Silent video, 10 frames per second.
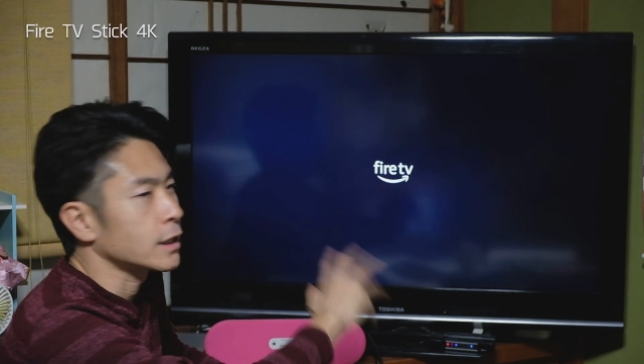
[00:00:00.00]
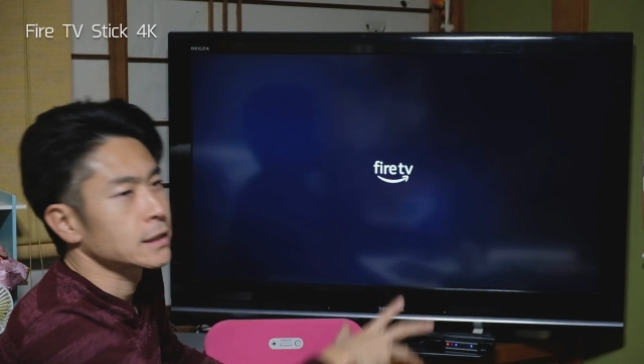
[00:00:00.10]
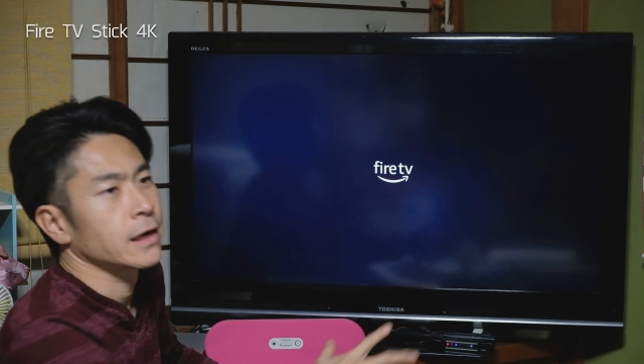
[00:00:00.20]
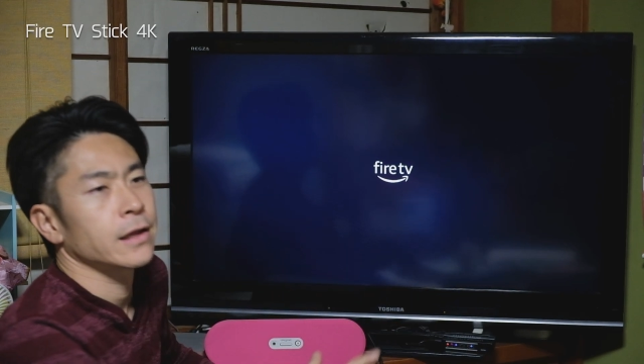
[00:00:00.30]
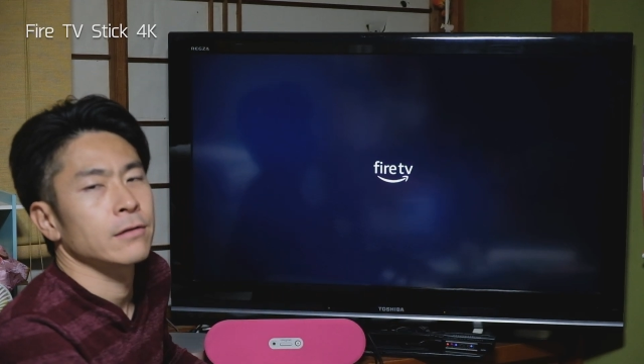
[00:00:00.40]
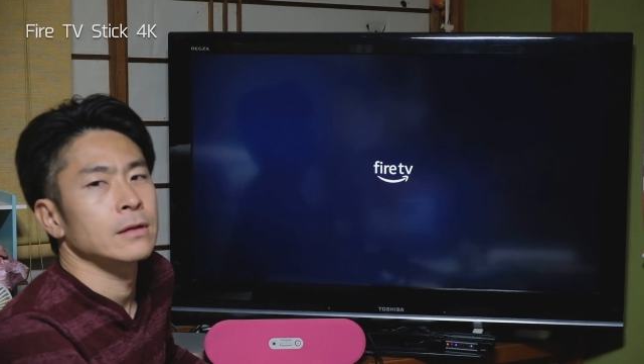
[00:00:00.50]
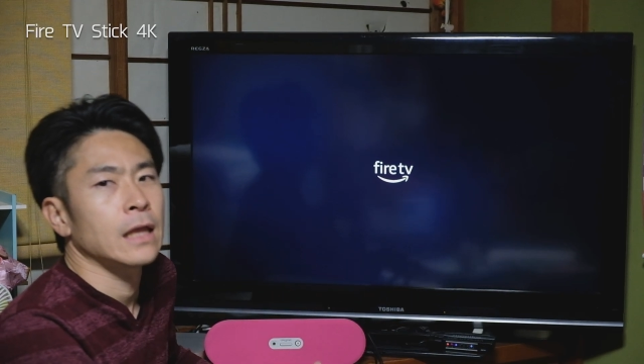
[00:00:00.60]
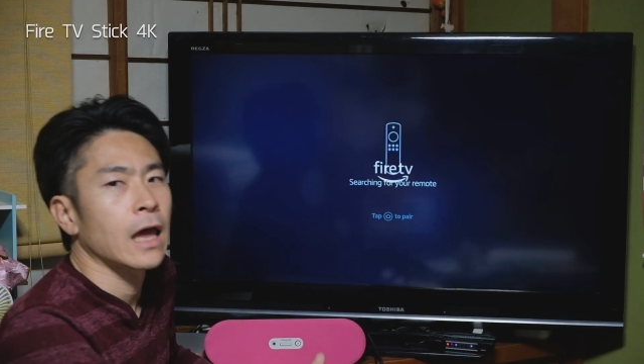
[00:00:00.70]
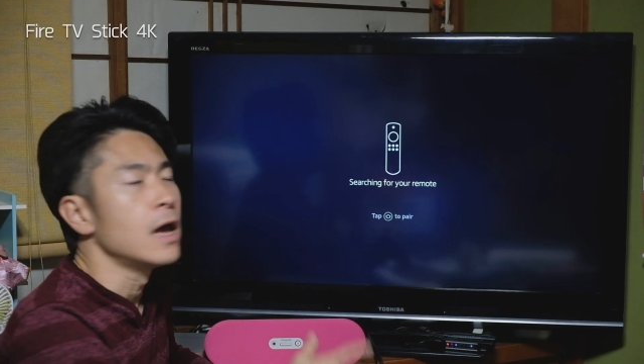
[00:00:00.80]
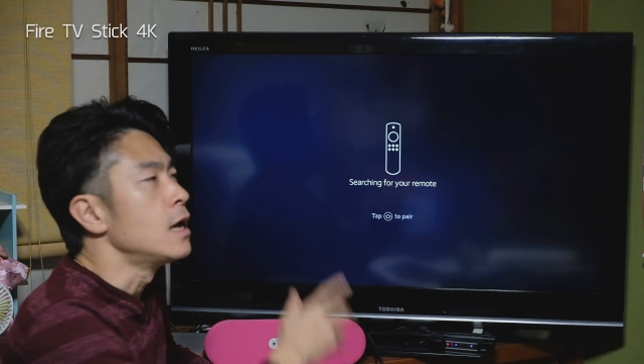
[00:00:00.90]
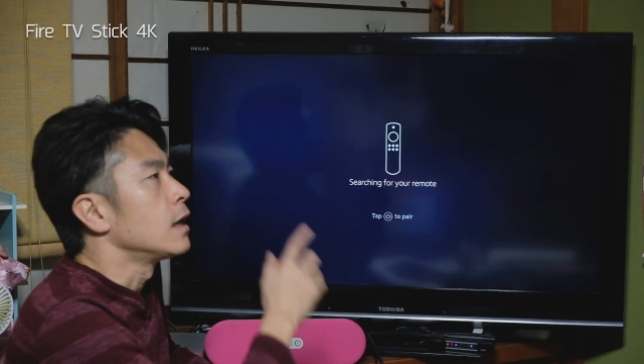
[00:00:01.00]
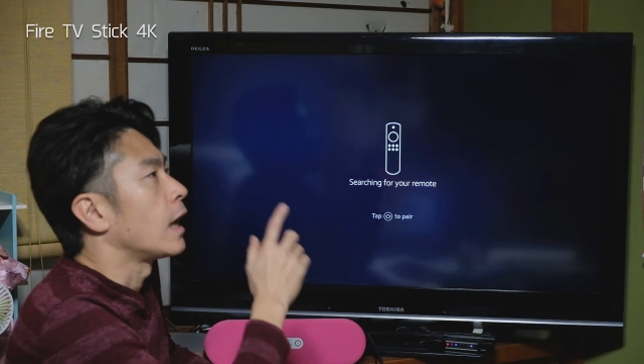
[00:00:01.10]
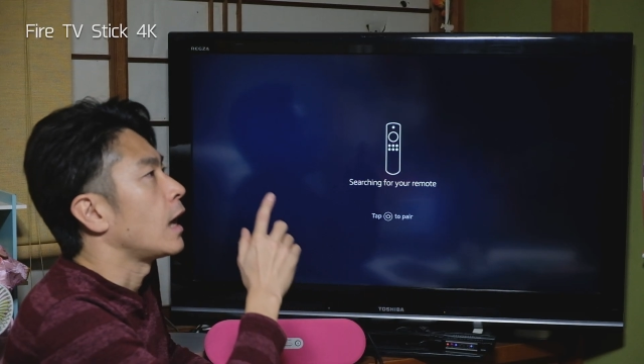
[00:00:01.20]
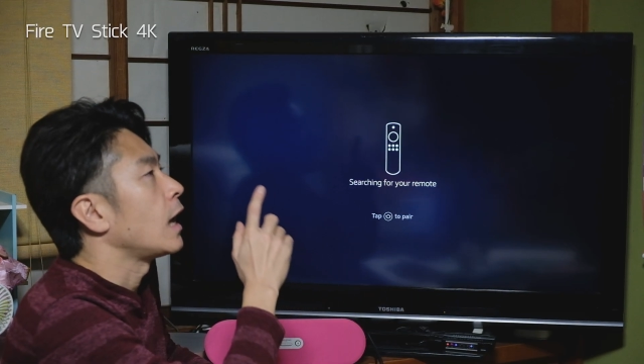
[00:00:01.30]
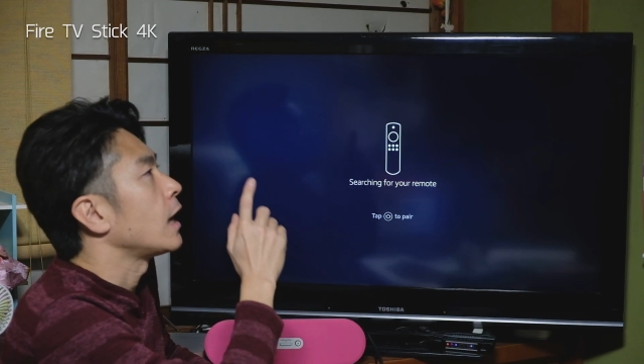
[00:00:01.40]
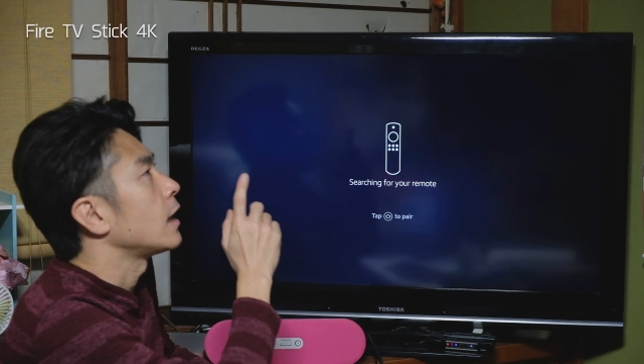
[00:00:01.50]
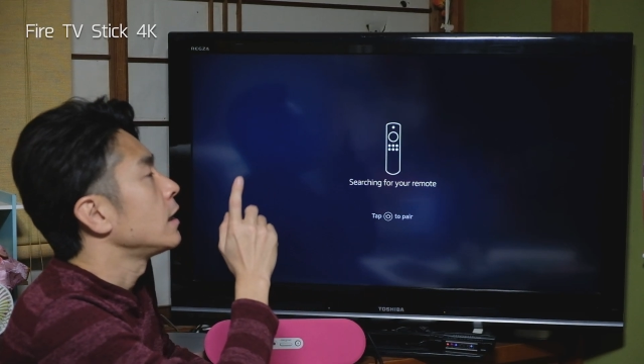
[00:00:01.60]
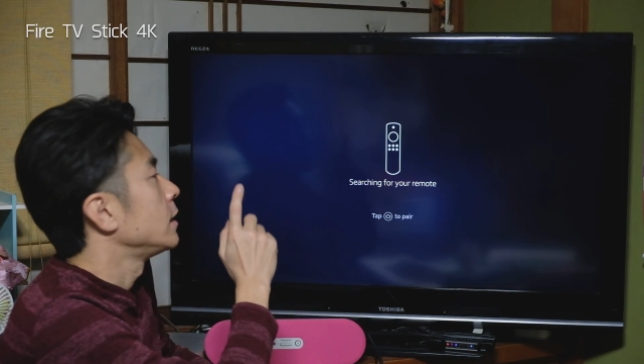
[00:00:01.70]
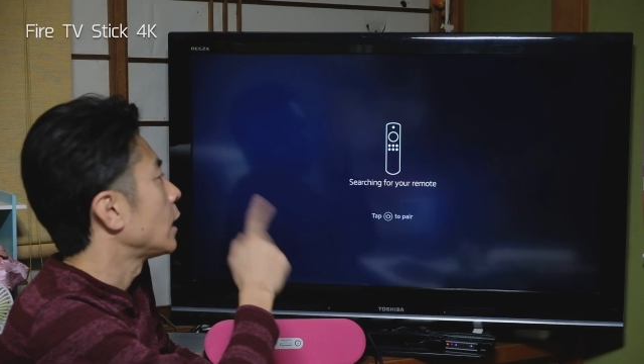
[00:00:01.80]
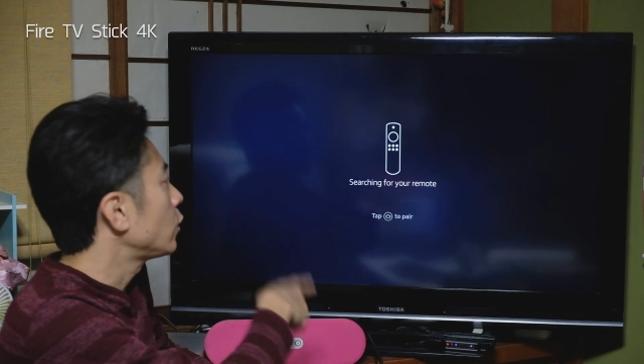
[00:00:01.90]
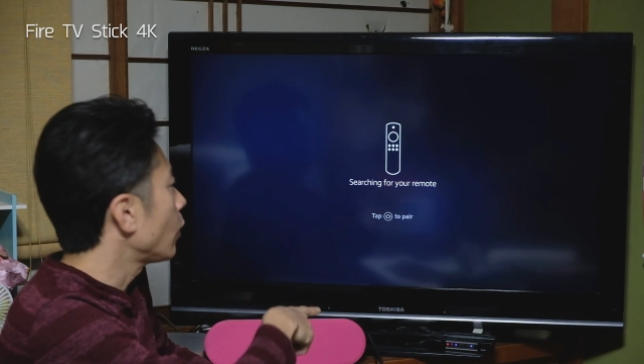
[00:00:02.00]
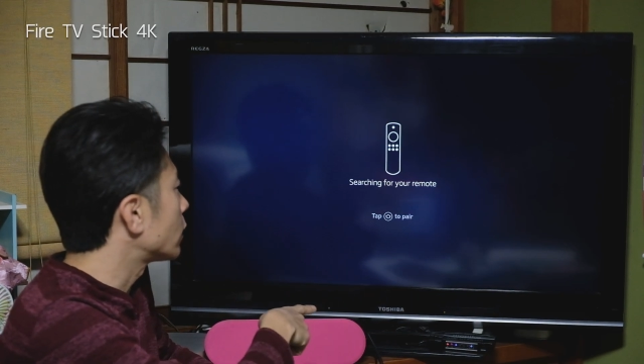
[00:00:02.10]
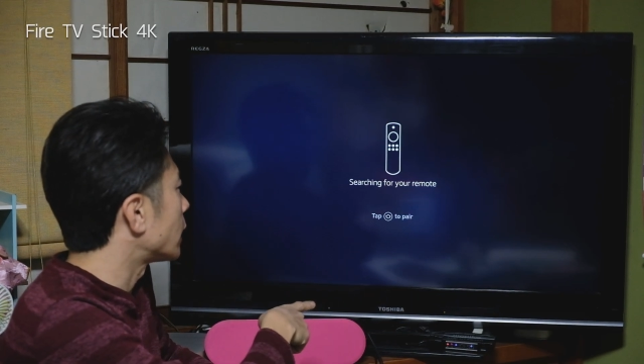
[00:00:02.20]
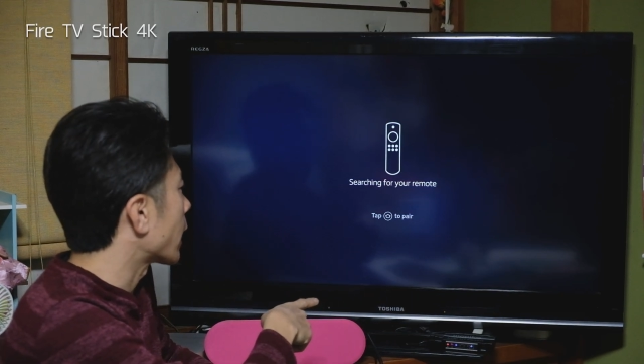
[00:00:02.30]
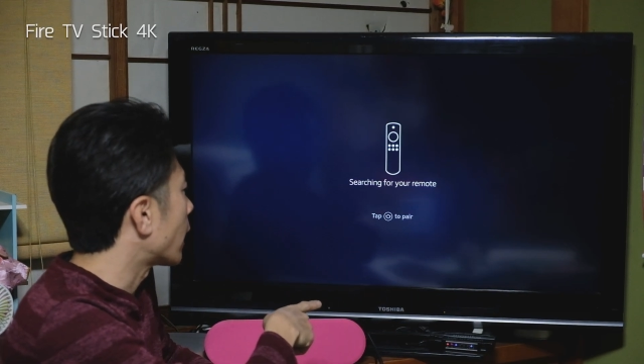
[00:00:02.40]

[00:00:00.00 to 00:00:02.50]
荷されてるんで、えー、ネットワークだけ